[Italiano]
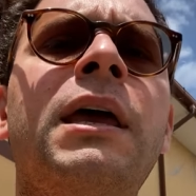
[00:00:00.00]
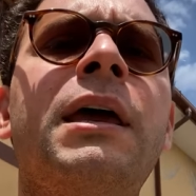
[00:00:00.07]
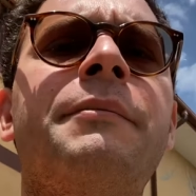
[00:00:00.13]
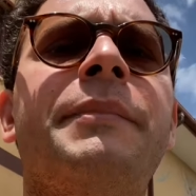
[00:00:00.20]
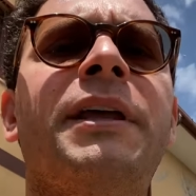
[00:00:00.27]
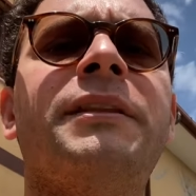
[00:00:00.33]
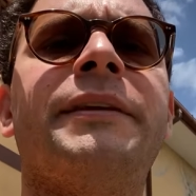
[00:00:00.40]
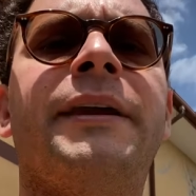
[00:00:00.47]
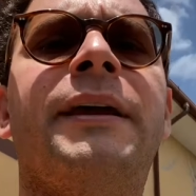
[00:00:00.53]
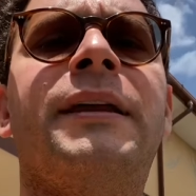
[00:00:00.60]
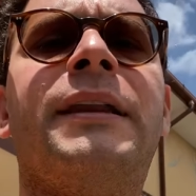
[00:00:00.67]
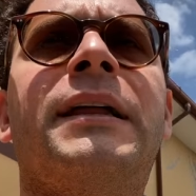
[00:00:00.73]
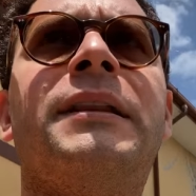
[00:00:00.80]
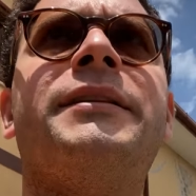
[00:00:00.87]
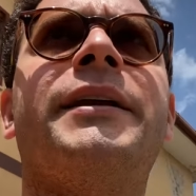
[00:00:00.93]
mentre
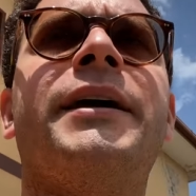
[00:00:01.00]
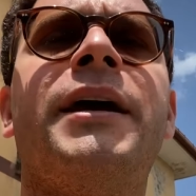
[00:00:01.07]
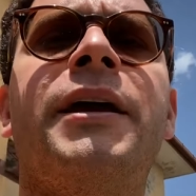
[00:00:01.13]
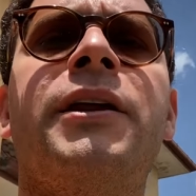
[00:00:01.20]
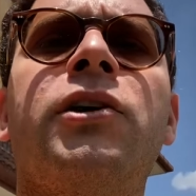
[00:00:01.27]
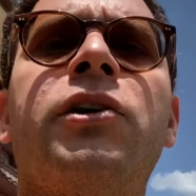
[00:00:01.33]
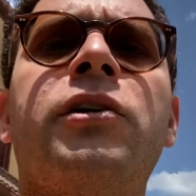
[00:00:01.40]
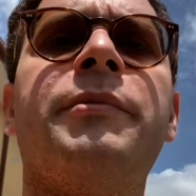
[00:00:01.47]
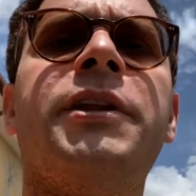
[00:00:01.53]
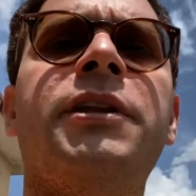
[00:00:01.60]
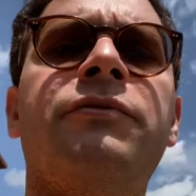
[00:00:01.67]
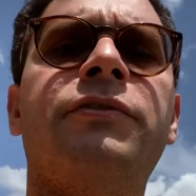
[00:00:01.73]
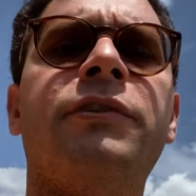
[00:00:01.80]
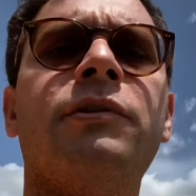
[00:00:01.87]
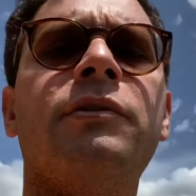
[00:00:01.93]
l'altra enorme
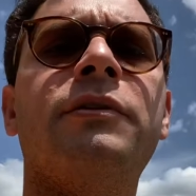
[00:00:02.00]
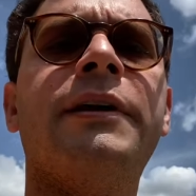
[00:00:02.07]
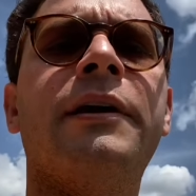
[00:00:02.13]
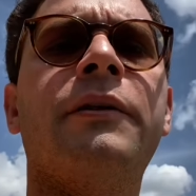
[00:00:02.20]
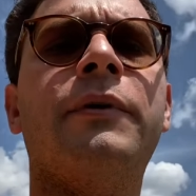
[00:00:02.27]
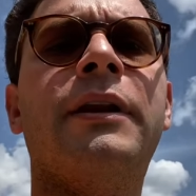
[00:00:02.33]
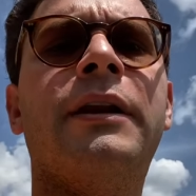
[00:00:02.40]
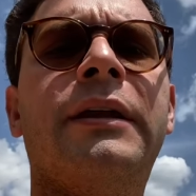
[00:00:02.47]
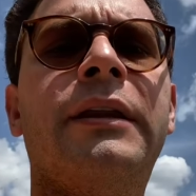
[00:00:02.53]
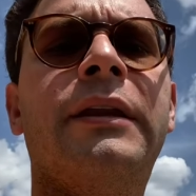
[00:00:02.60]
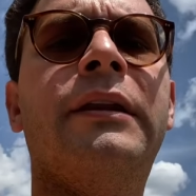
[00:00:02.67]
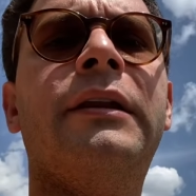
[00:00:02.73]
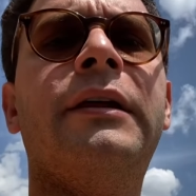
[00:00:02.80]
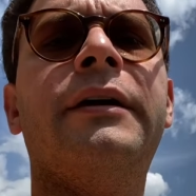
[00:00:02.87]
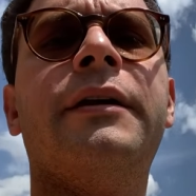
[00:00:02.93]
difficoltà è quella
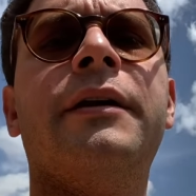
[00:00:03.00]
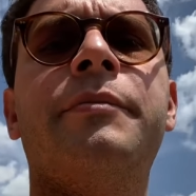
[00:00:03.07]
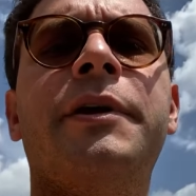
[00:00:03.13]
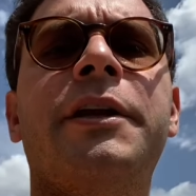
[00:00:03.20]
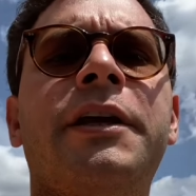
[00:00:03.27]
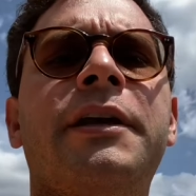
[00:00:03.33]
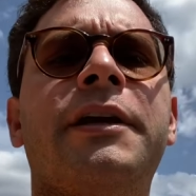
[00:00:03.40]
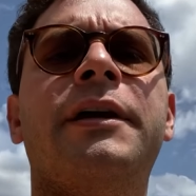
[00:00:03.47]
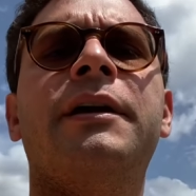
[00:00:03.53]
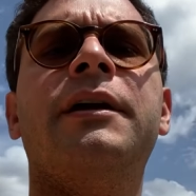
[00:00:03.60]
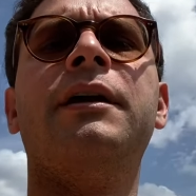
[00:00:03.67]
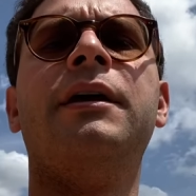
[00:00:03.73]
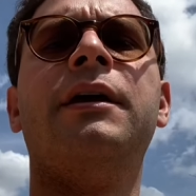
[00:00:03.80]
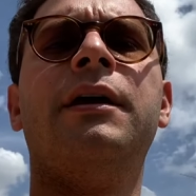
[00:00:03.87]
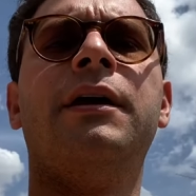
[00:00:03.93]
del reperire
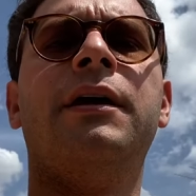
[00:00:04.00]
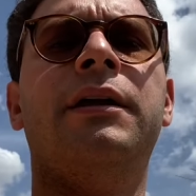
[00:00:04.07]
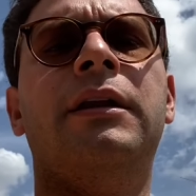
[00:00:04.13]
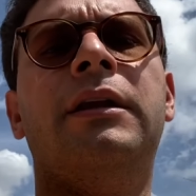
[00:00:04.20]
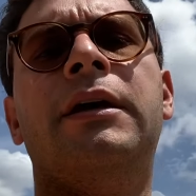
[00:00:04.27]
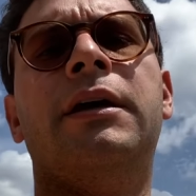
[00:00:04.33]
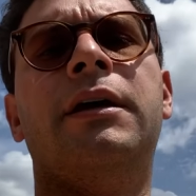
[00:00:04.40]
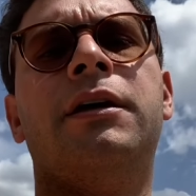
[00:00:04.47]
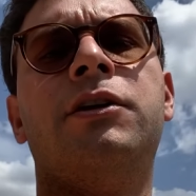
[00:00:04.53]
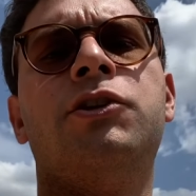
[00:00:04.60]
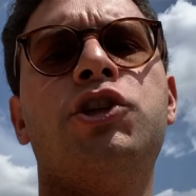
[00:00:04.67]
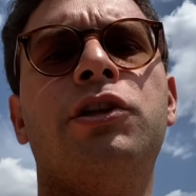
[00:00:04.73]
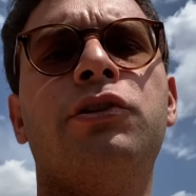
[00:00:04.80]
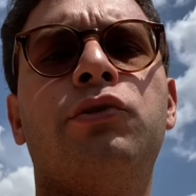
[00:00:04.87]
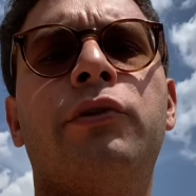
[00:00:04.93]
il
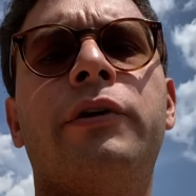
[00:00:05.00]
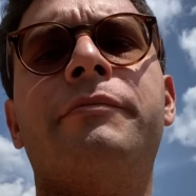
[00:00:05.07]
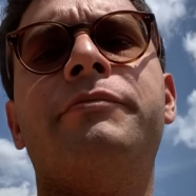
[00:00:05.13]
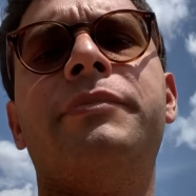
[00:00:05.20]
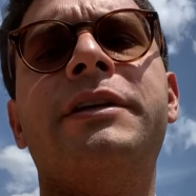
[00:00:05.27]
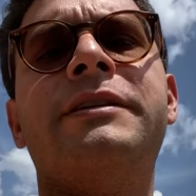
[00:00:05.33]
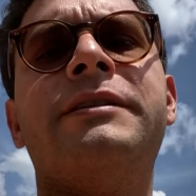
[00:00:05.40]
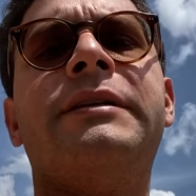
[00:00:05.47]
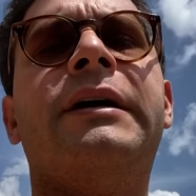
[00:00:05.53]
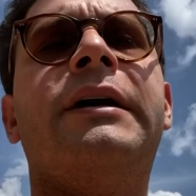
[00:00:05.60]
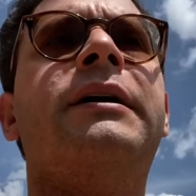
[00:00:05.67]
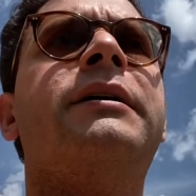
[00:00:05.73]
centrocampista